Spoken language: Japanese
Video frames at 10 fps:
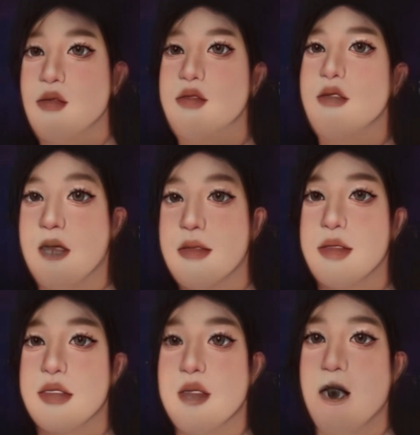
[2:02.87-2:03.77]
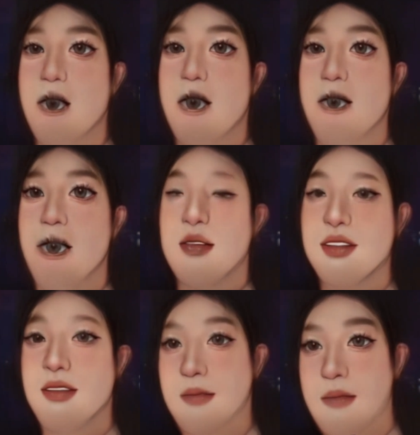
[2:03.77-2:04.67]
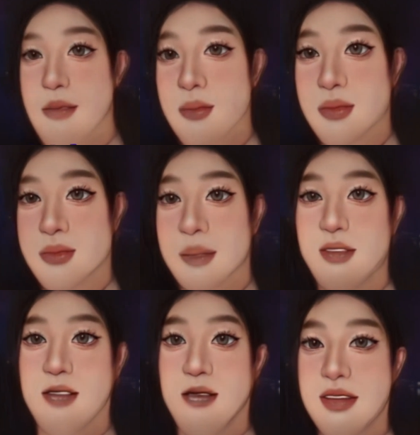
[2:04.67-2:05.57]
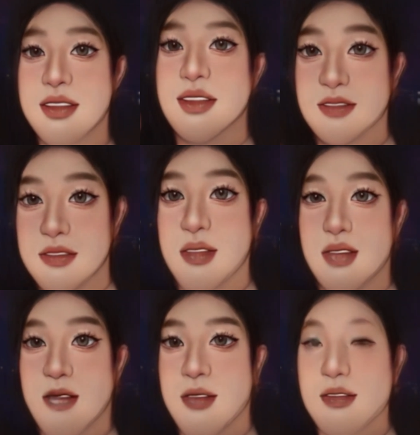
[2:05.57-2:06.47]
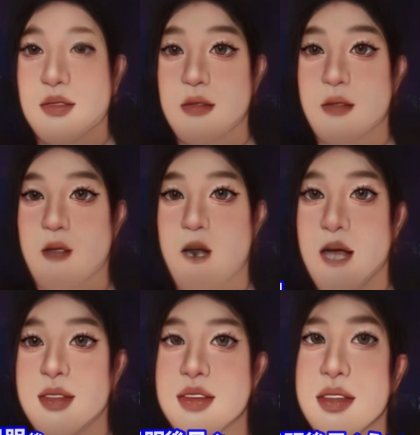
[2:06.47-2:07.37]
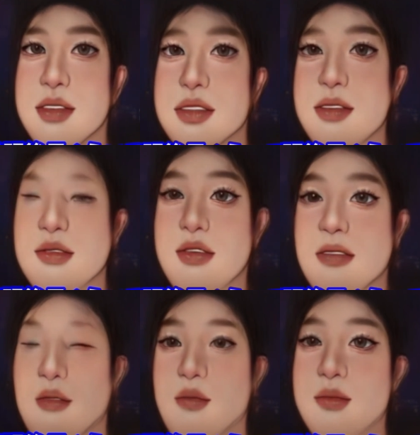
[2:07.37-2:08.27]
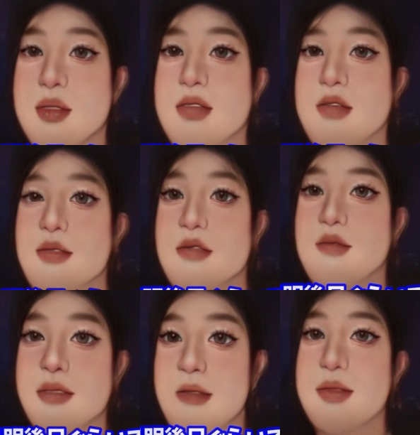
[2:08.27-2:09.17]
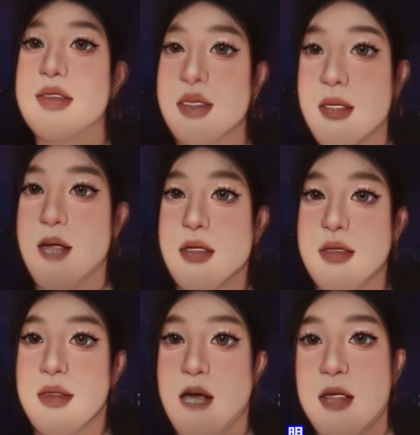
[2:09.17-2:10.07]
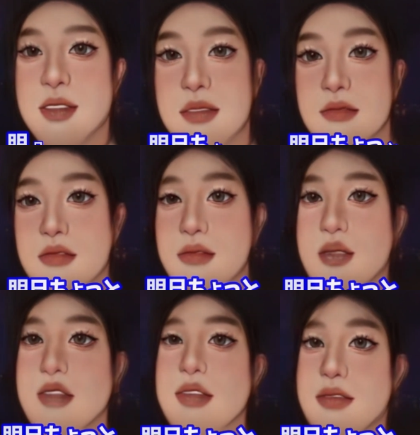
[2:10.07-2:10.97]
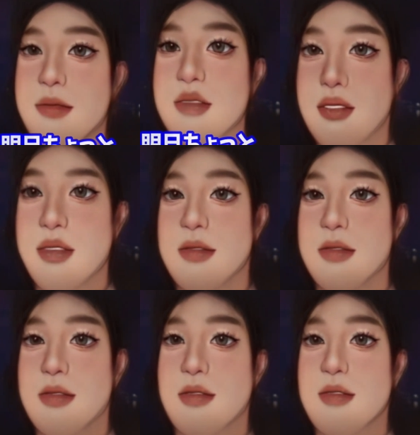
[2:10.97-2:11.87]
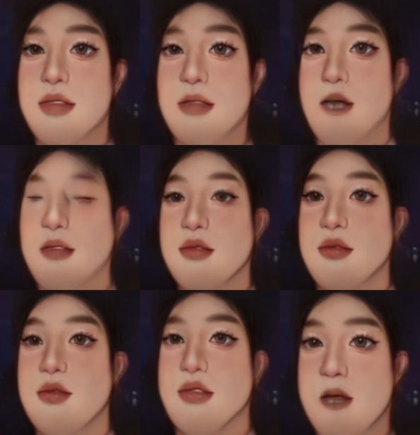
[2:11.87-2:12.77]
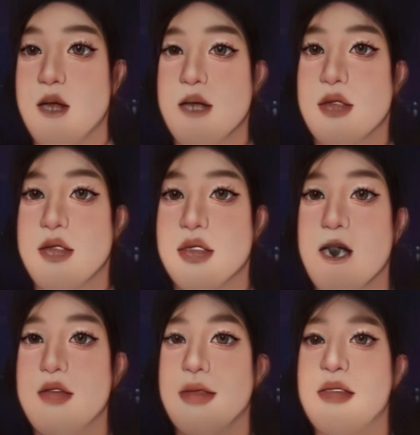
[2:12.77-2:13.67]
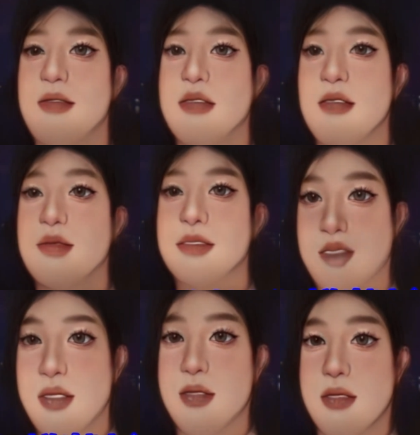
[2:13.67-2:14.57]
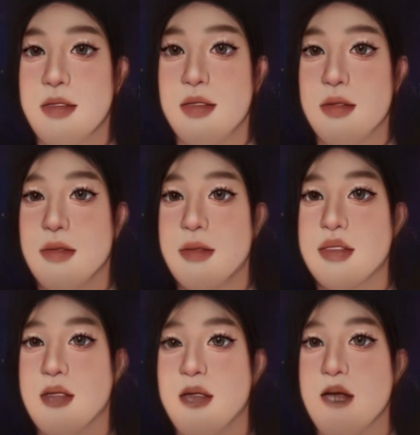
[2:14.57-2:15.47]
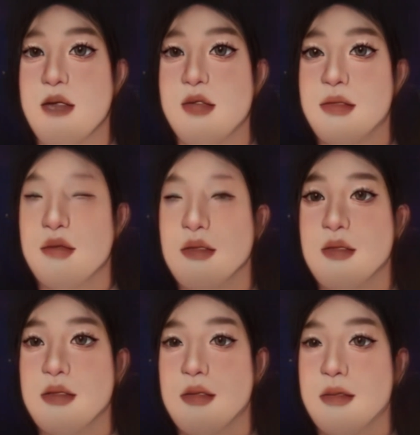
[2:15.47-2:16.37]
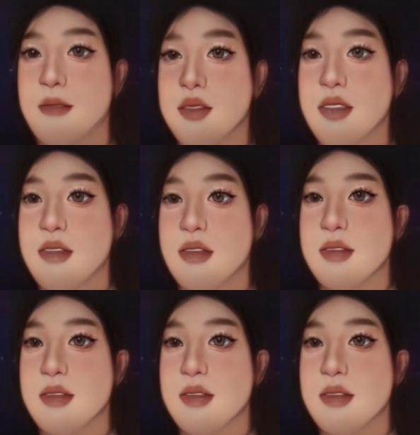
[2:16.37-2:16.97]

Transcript: ろしくお願いします。あね、明日ですね、明日明後日ぐらいでお土産の方もやりますから、明日はちょっと分かんないんですけど、まだあの、はい、帰る前にはやりますから、皆さんあのもしあれだ、